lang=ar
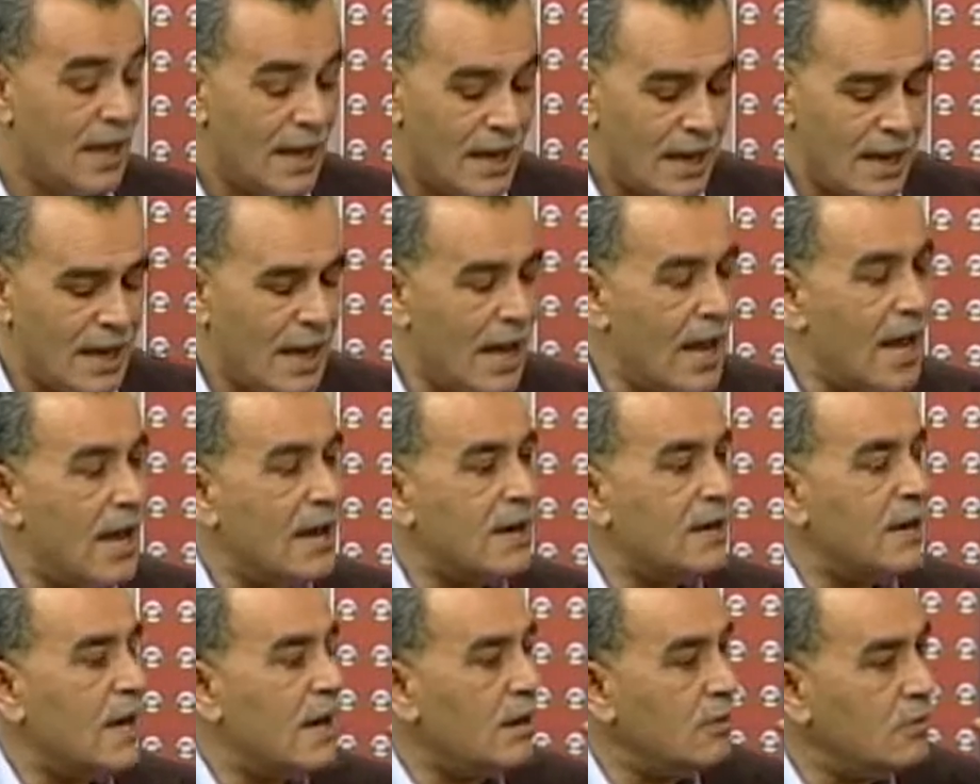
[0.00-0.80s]

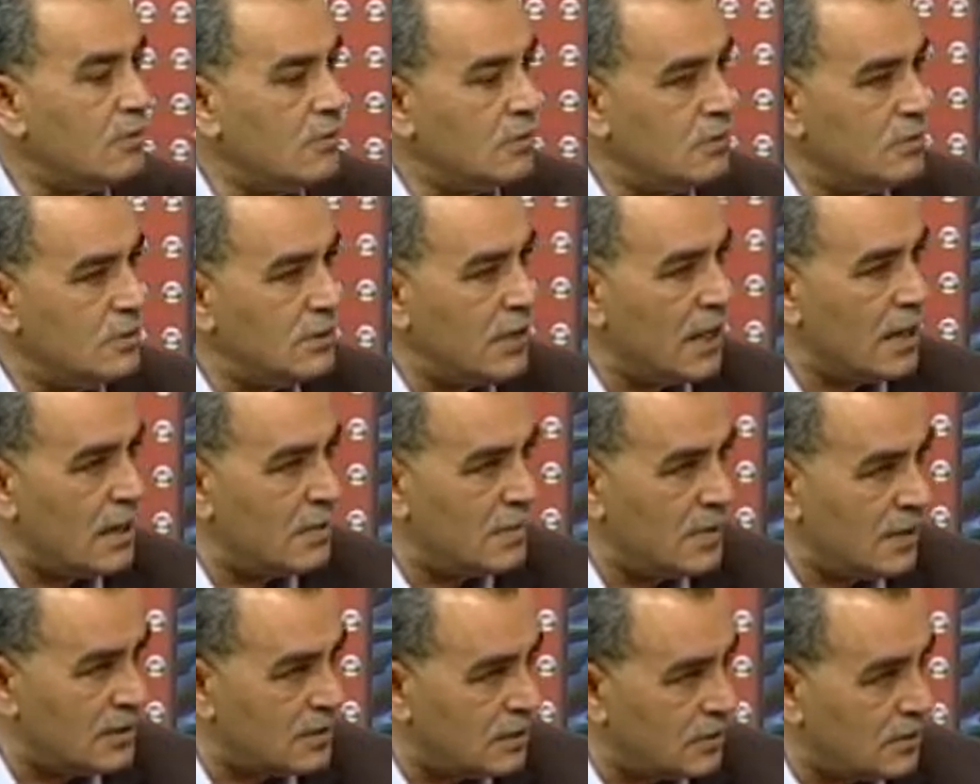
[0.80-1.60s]
الان نحن يعني
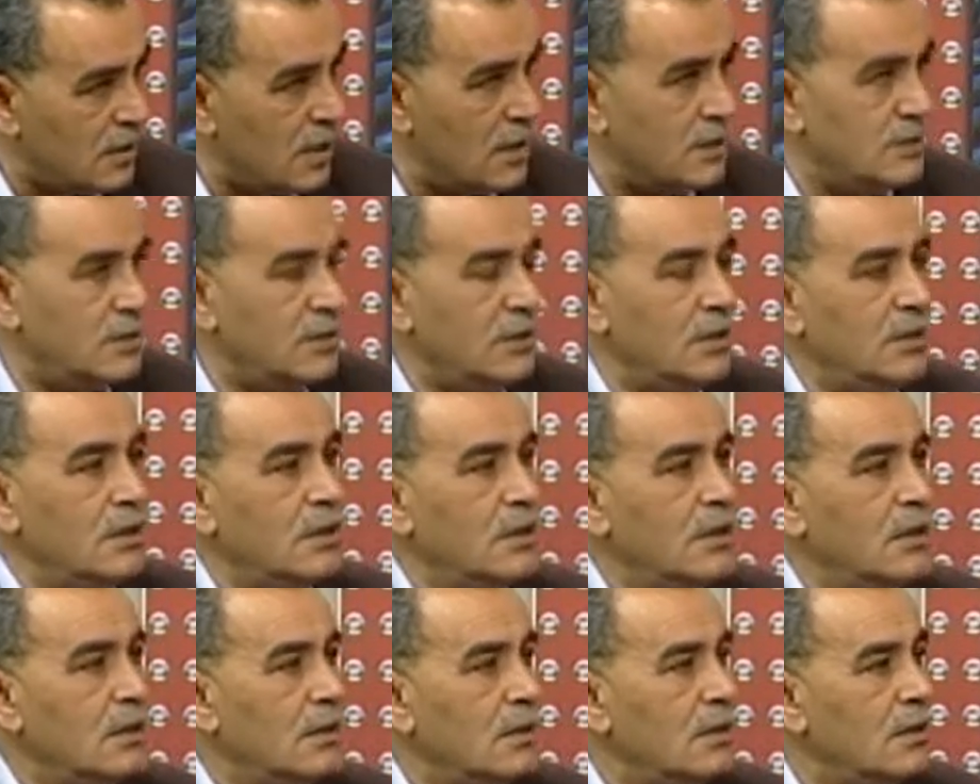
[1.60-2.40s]
باعتقادي
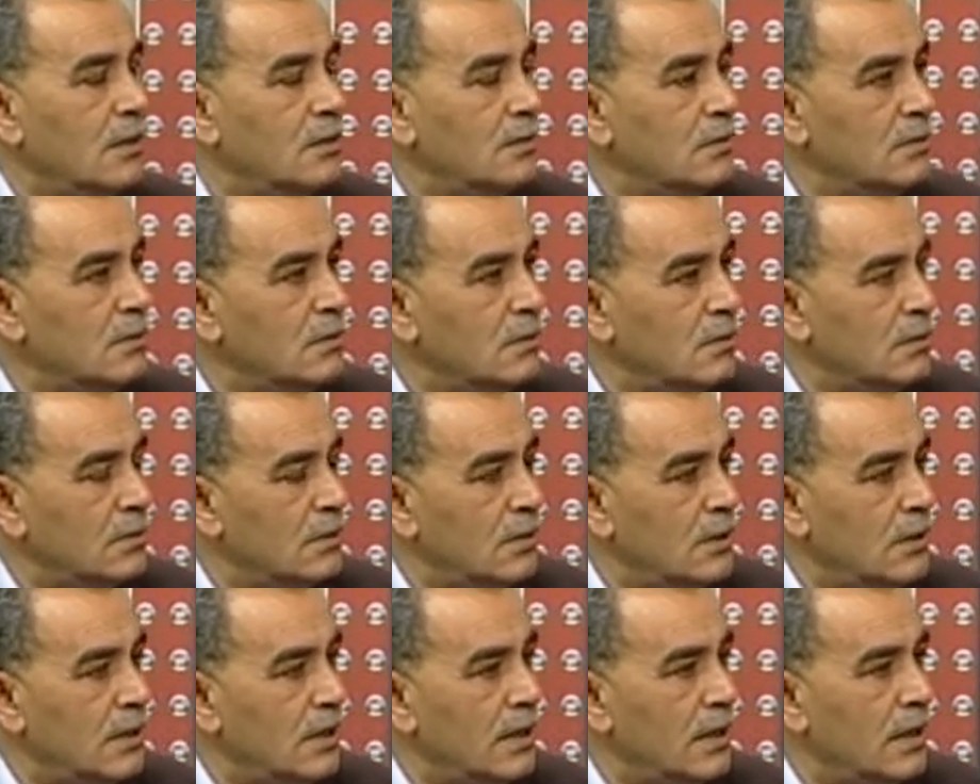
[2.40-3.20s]
انه
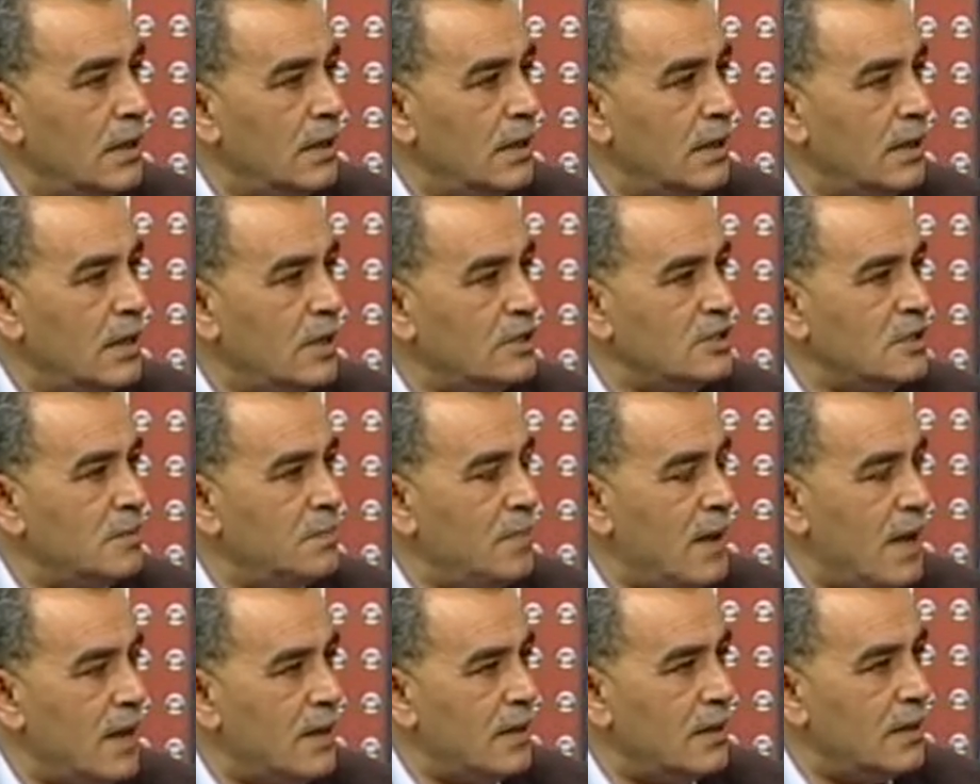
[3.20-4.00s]
آه،
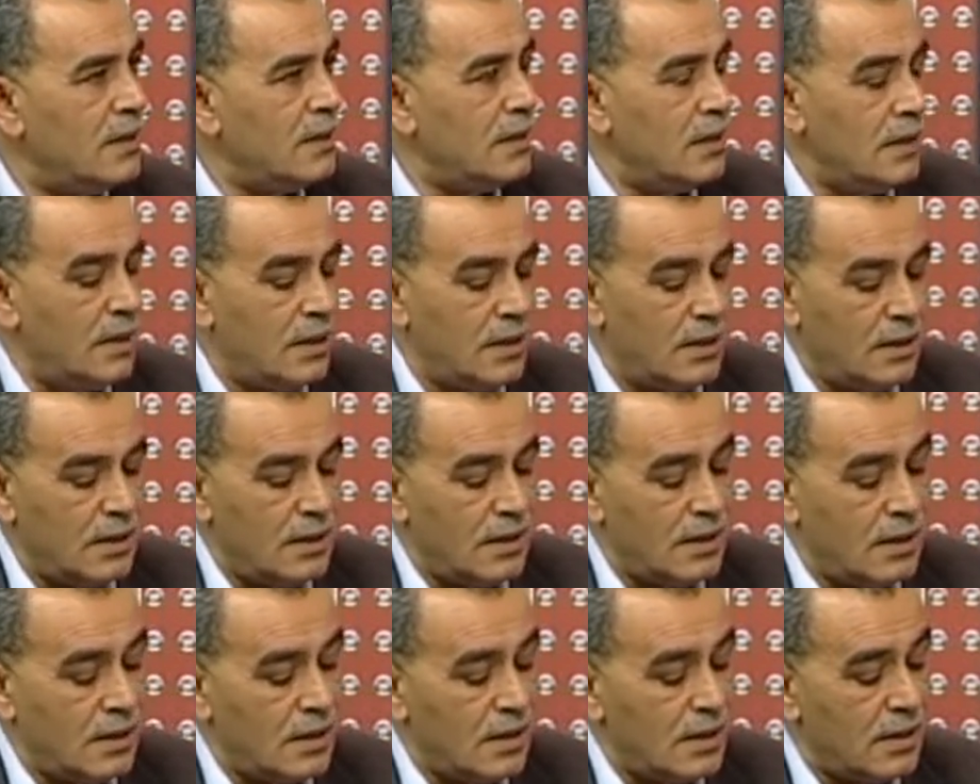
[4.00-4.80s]
يجب ان
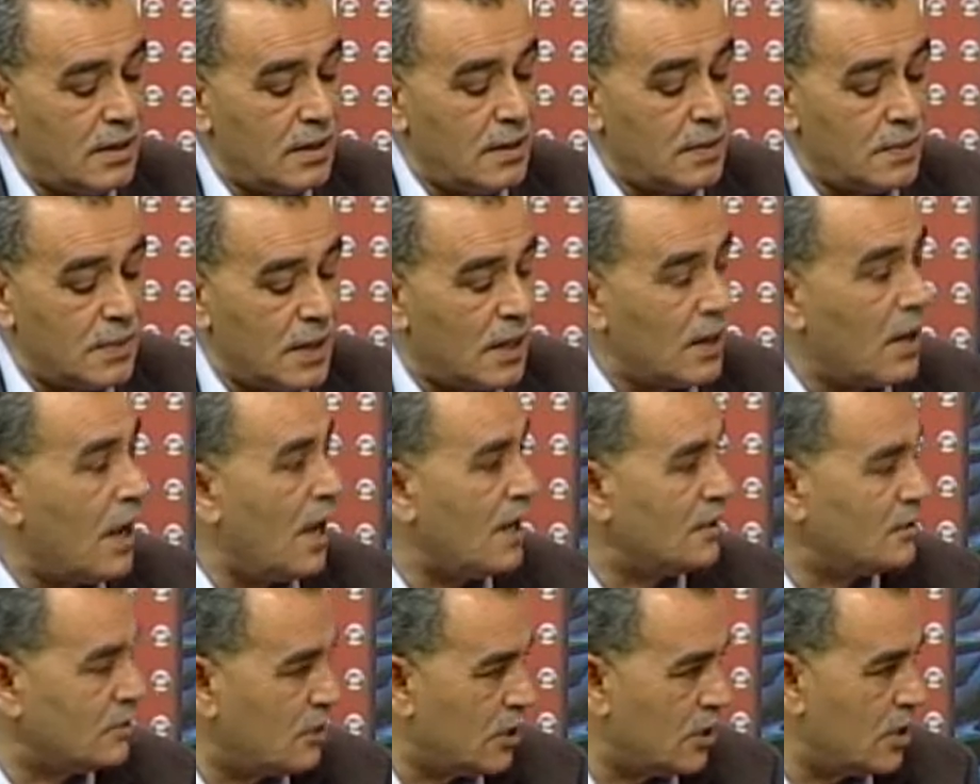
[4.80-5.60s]
آه، آه، نرى
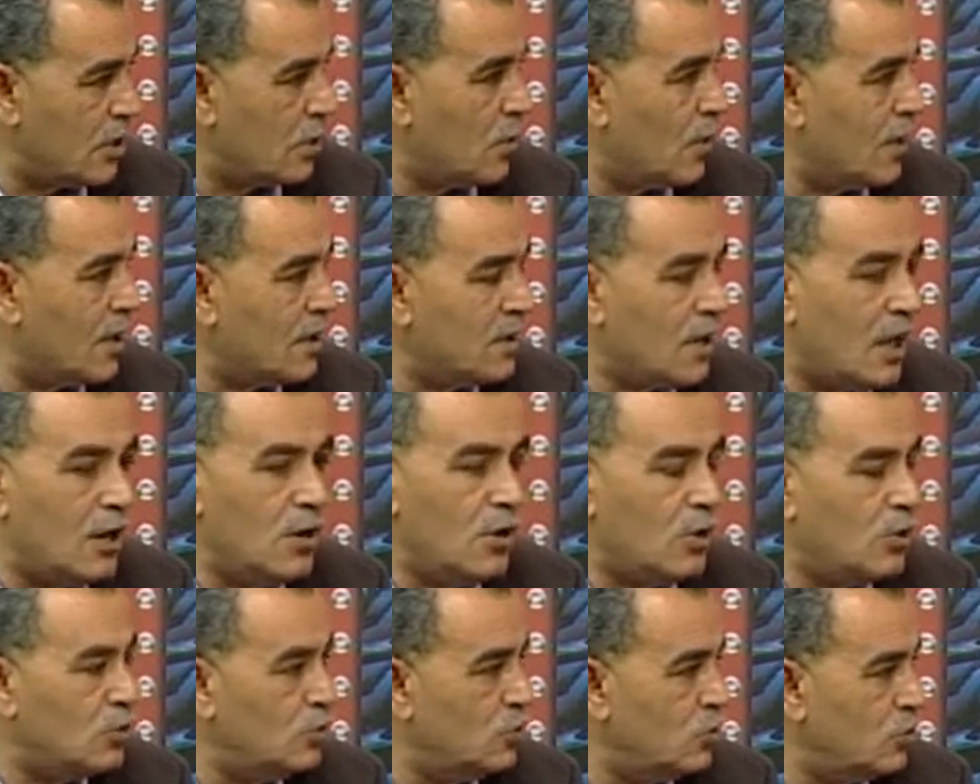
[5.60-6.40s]
الطريق ونضع
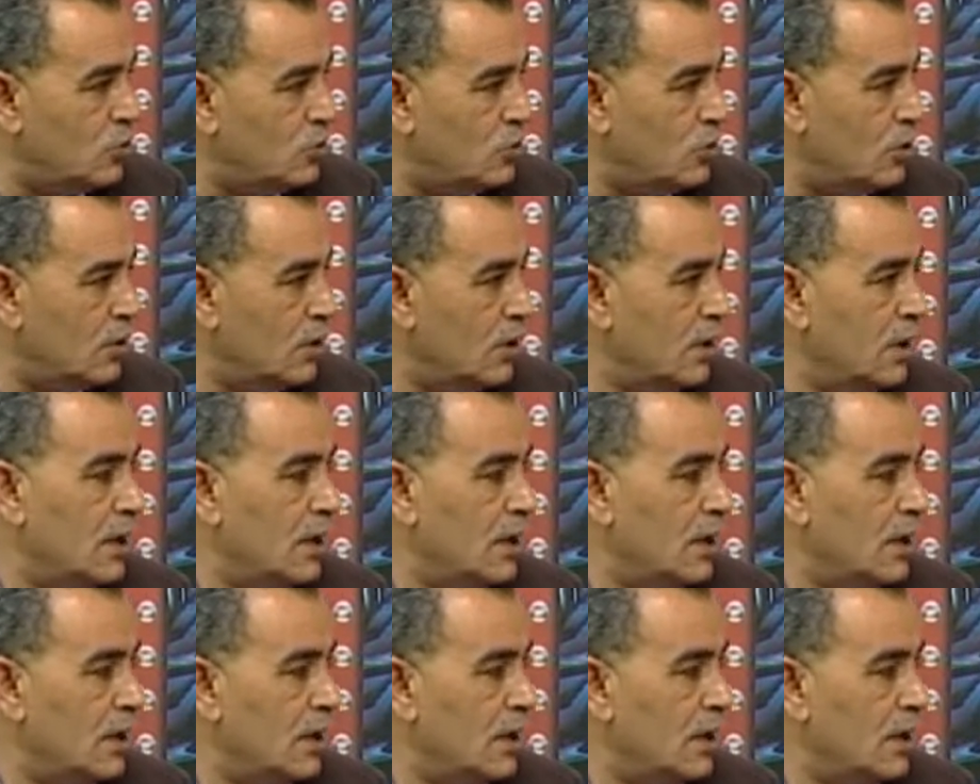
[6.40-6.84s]
الحدود